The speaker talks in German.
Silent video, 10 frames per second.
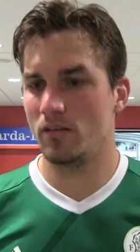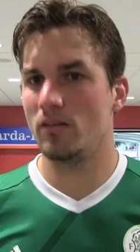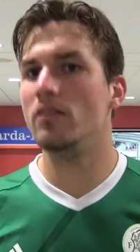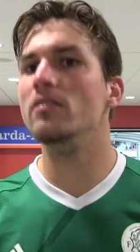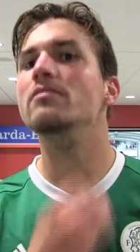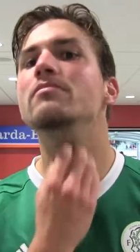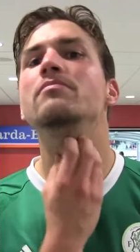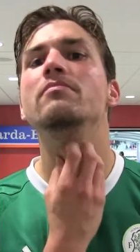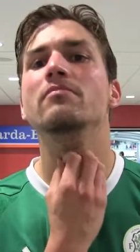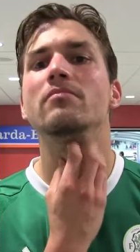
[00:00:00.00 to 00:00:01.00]
Steven, eine
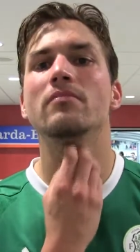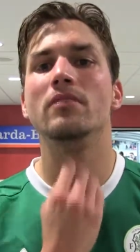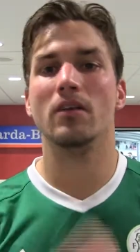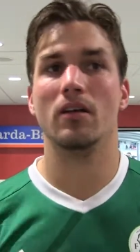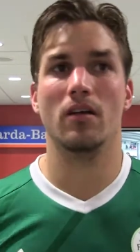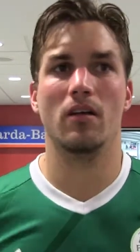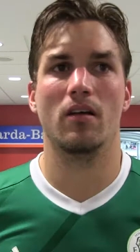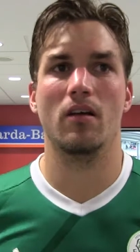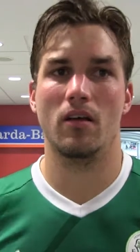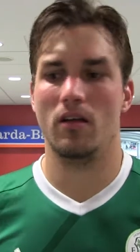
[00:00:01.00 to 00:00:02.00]
kurze Analyse zum
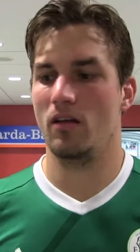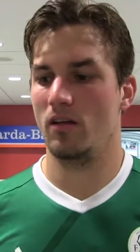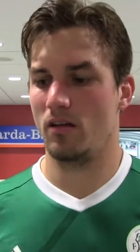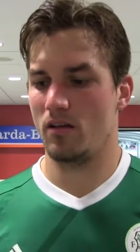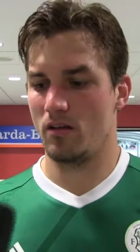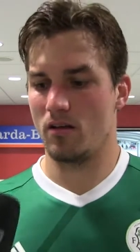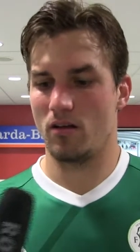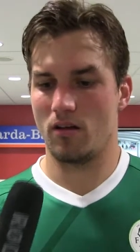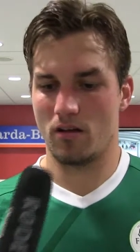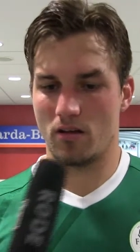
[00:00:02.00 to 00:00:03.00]
Spiel bitte.
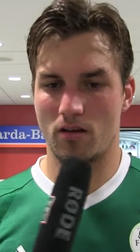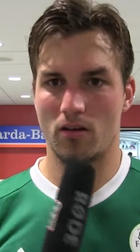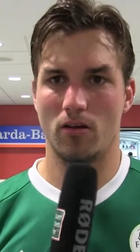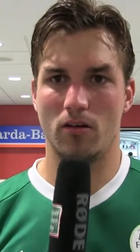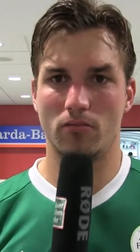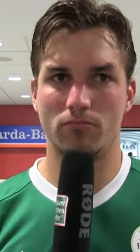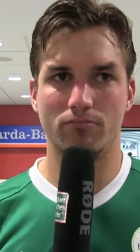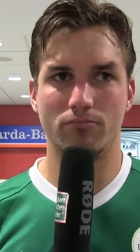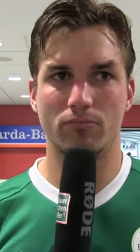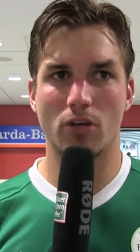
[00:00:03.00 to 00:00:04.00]

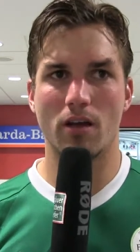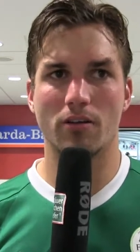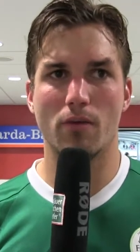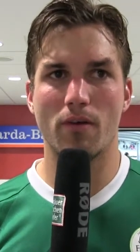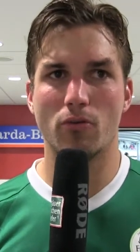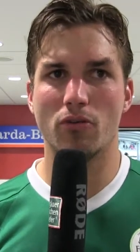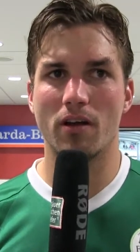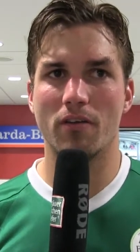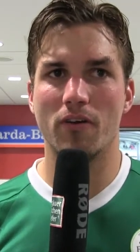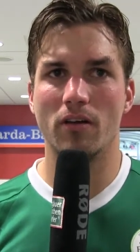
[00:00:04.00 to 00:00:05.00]
Ähm, ja, ich glaube, wir haben gut
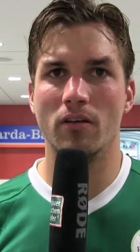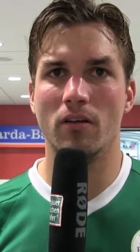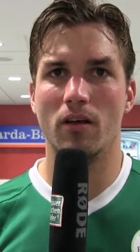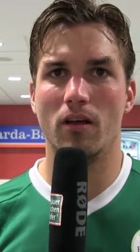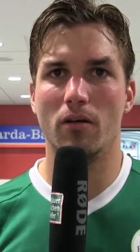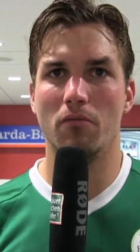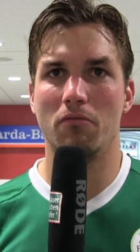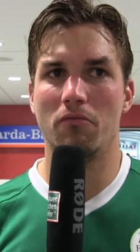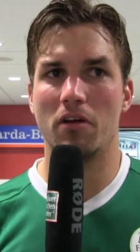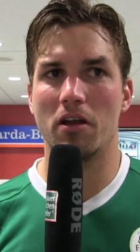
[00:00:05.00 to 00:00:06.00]
angefangen,
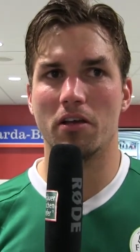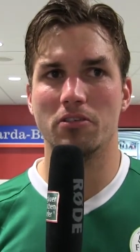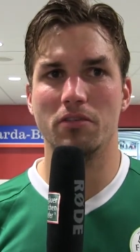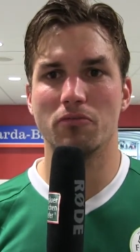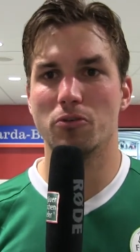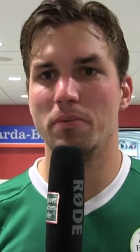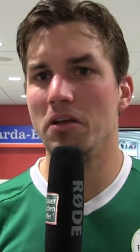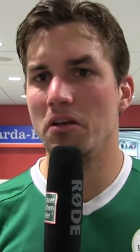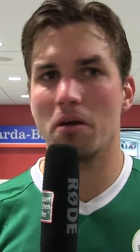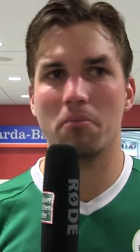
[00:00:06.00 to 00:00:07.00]
ähm, waren aggressiv im
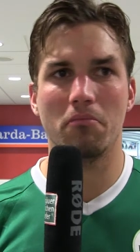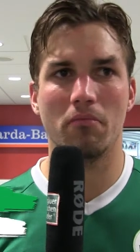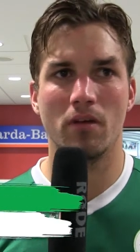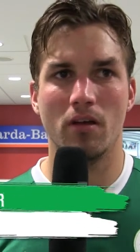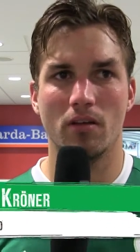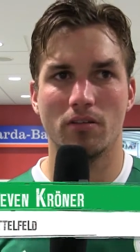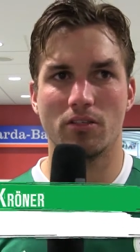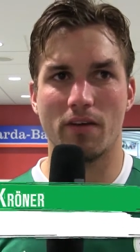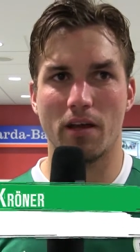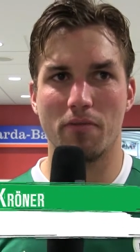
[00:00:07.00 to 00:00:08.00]
Spiel, haben
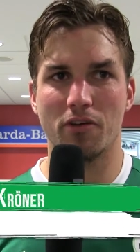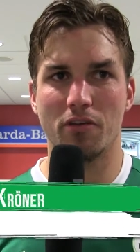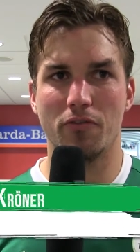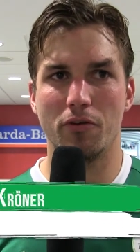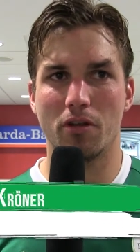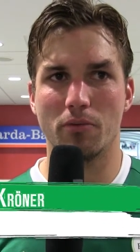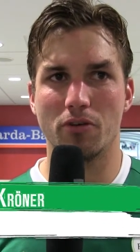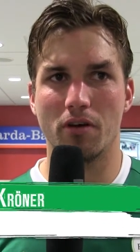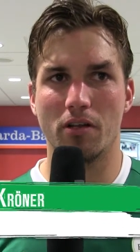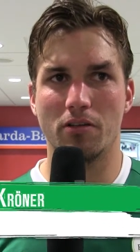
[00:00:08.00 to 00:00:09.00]
die Zweikämpfe geführt, haben
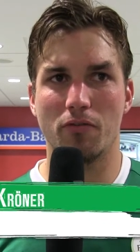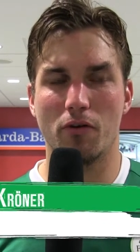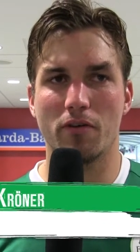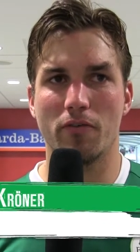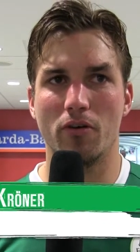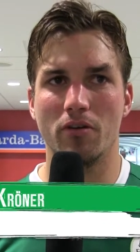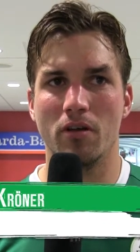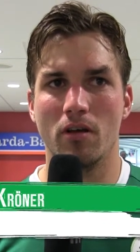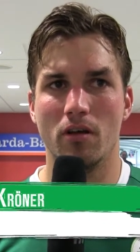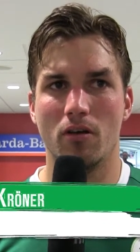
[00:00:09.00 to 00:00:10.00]
sie auch relativ oft
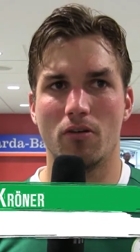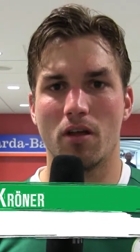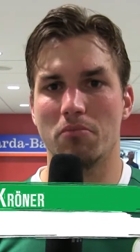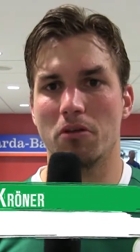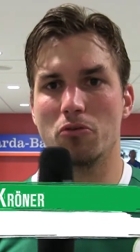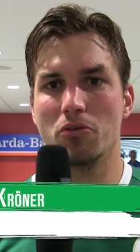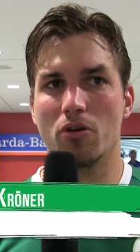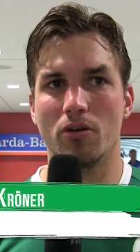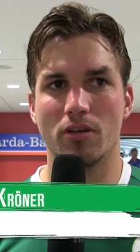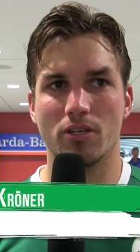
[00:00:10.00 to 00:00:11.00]
gewonnen und haben dann
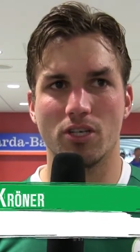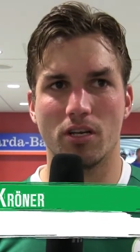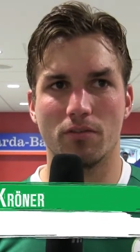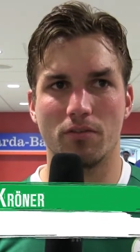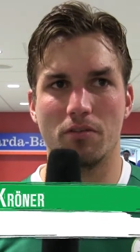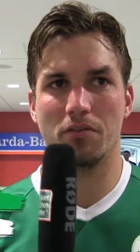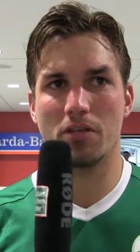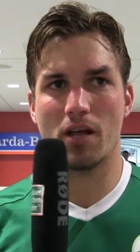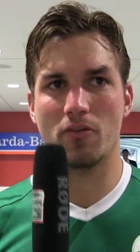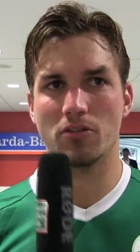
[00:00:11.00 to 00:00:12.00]
gute Konter gestartet, die
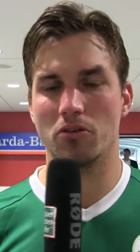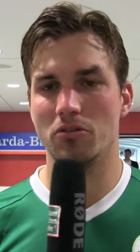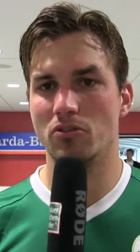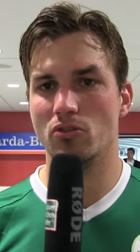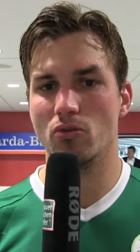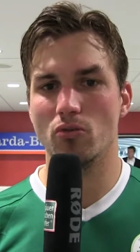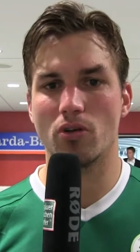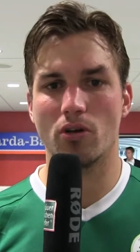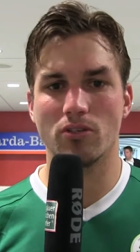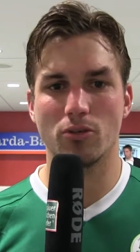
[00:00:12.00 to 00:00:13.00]
wir teilweise auch nicht so
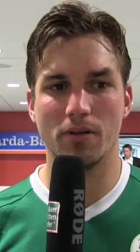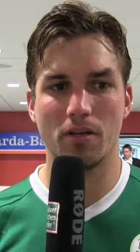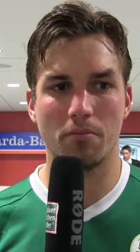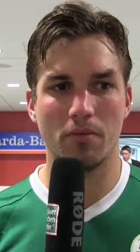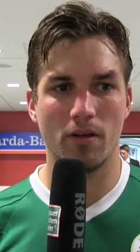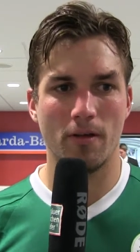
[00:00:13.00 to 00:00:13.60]
gut ausgespielt haben.